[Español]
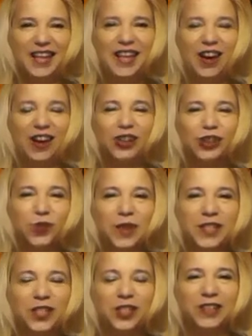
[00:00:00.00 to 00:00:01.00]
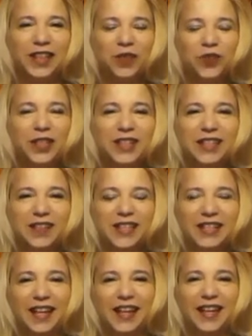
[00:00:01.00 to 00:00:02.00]
Y a a continuación tenemos
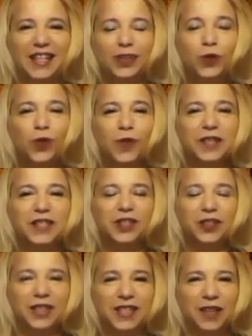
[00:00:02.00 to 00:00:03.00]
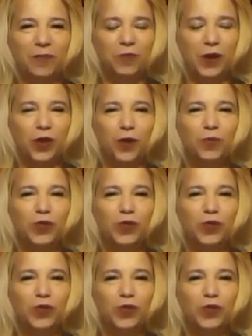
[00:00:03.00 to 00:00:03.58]
entrevista aquí en el estudio de Sintonía San Pedro.